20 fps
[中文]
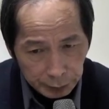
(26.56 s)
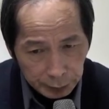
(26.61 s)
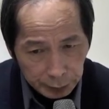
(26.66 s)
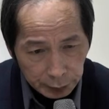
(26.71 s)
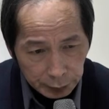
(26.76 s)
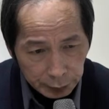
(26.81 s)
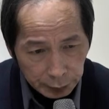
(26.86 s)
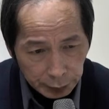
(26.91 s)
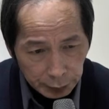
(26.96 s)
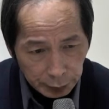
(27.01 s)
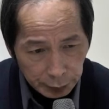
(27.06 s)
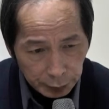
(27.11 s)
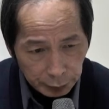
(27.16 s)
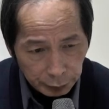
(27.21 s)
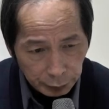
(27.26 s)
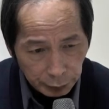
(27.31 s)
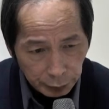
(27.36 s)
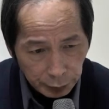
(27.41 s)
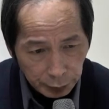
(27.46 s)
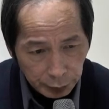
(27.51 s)
舍利
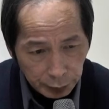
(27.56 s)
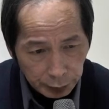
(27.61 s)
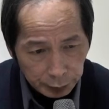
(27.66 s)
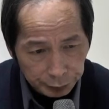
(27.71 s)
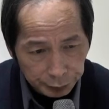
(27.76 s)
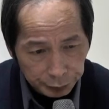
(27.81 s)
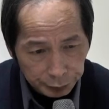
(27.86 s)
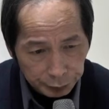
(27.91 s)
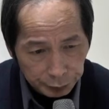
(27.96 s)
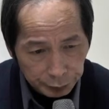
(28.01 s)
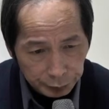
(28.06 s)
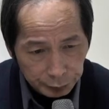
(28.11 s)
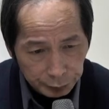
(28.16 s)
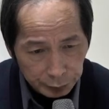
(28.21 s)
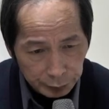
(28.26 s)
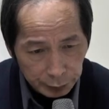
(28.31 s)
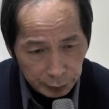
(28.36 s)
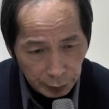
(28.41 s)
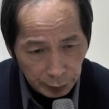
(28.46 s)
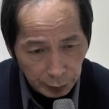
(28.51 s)
弗
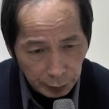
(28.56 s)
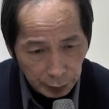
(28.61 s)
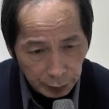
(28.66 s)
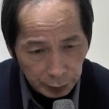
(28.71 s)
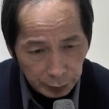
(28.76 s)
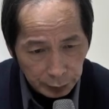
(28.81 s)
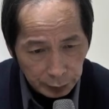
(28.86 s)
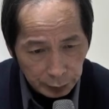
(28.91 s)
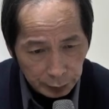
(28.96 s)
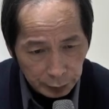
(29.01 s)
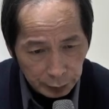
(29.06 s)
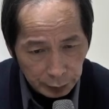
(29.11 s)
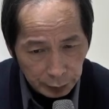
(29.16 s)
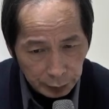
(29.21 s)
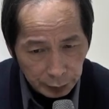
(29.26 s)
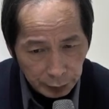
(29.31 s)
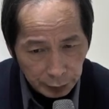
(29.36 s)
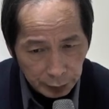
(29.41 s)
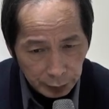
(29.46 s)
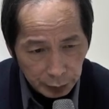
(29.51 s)
啊，
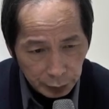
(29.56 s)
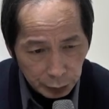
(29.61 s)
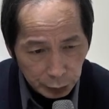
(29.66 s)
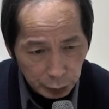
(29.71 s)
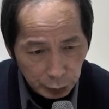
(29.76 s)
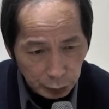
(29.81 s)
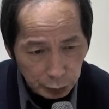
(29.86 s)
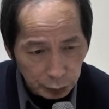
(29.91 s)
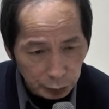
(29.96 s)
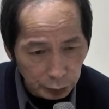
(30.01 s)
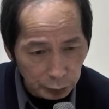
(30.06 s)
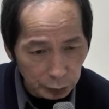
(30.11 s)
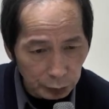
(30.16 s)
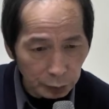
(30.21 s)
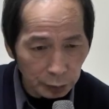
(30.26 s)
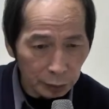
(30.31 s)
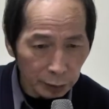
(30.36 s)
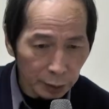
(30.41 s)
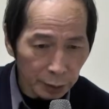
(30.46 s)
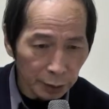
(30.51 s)

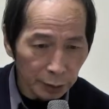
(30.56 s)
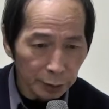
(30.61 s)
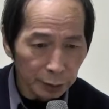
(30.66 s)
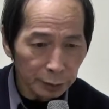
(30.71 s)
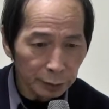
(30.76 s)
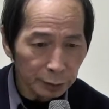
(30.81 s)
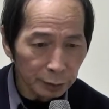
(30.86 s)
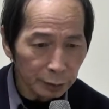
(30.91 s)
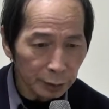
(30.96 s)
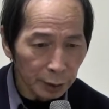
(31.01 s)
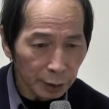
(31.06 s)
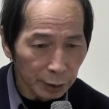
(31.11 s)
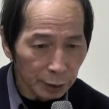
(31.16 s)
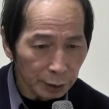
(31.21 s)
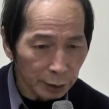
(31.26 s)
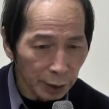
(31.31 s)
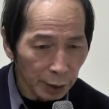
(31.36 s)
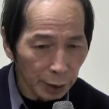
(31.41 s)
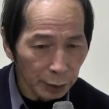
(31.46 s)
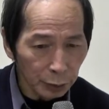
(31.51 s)
就跟这个
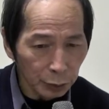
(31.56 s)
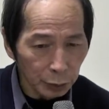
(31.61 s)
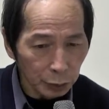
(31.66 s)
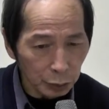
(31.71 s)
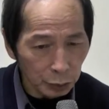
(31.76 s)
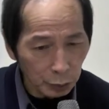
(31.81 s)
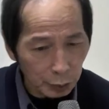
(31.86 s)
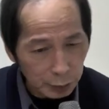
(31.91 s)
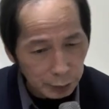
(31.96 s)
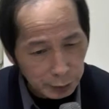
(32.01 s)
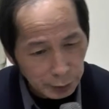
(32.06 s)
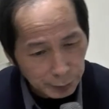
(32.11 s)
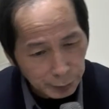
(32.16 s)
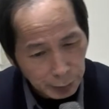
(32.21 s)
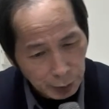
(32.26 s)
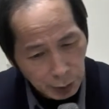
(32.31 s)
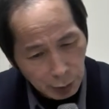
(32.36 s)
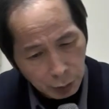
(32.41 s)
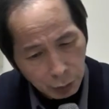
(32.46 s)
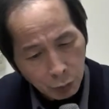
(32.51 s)
天女说了那么
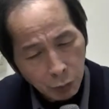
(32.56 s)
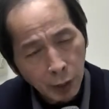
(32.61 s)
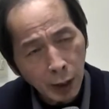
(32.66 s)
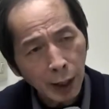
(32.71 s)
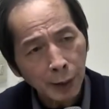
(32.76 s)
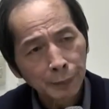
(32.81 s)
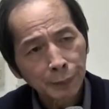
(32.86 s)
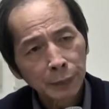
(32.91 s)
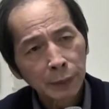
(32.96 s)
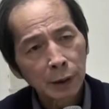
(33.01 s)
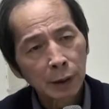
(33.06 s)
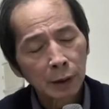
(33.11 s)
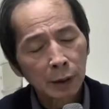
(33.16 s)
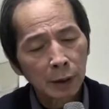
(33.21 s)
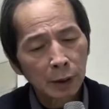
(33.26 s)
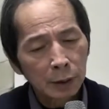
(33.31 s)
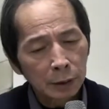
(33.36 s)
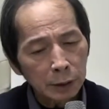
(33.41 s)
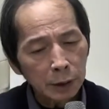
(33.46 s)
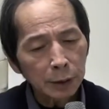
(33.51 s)
段话。
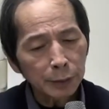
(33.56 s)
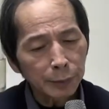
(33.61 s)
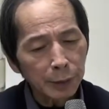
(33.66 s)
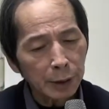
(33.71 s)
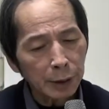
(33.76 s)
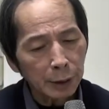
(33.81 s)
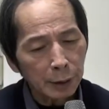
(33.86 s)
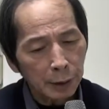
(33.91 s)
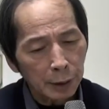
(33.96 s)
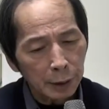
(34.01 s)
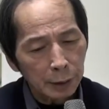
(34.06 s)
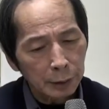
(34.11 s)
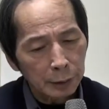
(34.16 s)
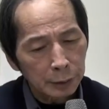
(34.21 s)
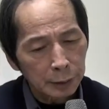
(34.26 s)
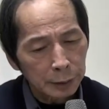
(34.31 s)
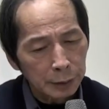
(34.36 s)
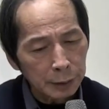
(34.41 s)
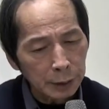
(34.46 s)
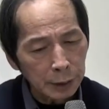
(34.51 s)
这里面啊，
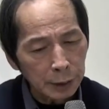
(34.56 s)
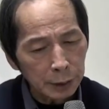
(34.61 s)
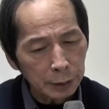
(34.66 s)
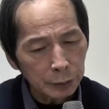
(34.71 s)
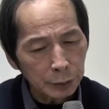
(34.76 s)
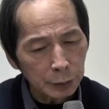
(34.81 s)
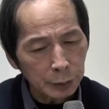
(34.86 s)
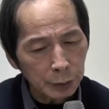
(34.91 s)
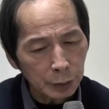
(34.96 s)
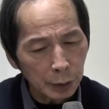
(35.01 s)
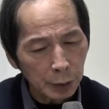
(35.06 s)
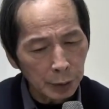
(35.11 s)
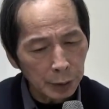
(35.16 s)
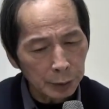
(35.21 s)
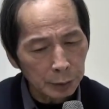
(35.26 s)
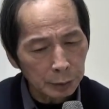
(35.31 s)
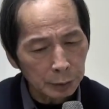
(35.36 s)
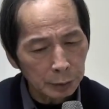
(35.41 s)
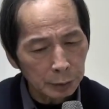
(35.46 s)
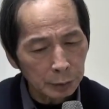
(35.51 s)
这个就是说，
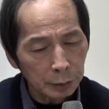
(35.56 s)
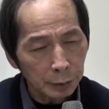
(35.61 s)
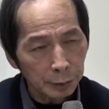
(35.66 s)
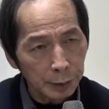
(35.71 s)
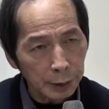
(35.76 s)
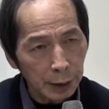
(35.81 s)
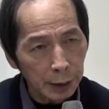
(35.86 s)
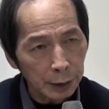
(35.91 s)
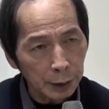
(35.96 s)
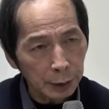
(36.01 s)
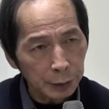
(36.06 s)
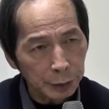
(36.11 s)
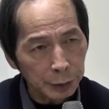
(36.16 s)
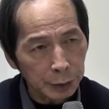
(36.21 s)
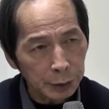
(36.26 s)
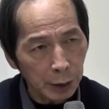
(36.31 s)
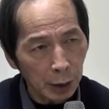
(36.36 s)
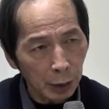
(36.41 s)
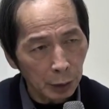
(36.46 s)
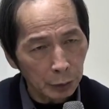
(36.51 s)
我们看到
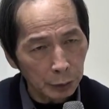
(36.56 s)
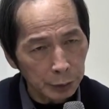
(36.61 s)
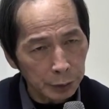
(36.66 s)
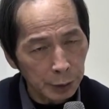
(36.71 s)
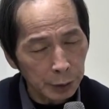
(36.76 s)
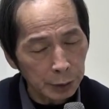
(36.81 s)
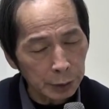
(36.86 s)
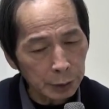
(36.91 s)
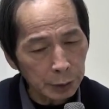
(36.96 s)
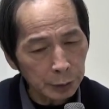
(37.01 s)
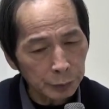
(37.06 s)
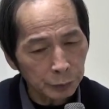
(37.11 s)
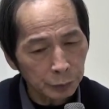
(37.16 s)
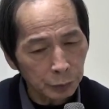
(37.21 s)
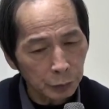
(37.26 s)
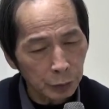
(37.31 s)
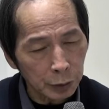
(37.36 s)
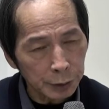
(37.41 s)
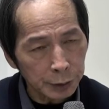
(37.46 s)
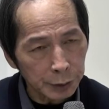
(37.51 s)
小乘的
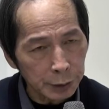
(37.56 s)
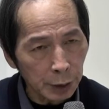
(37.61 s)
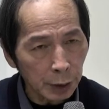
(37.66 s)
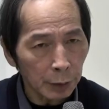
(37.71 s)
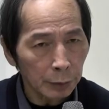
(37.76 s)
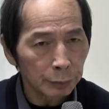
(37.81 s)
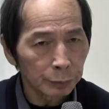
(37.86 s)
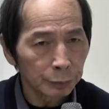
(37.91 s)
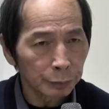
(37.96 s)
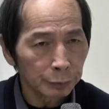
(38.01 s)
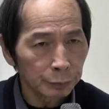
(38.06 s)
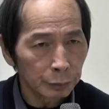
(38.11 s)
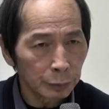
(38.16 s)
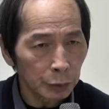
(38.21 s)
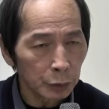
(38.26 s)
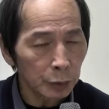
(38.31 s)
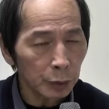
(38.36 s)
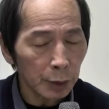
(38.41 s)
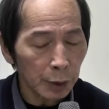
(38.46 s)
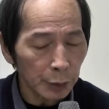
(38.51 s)
佛教，如
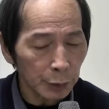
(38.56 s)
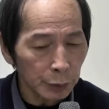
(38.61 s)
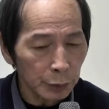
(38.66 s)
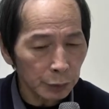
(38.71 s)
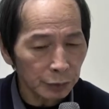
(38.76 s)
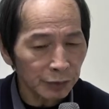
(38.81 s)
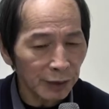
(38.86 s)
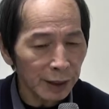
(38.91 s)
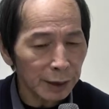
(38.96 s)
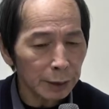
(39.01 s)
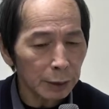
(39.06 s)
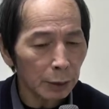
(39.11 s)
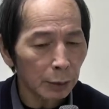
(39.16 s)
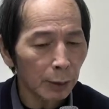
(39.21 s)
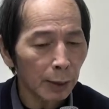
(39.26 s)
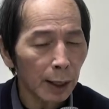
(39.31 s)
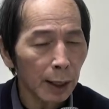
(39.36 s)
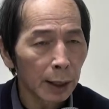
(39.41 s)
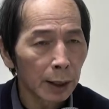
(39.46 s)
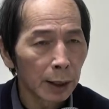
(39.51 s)
果各位去翻的话，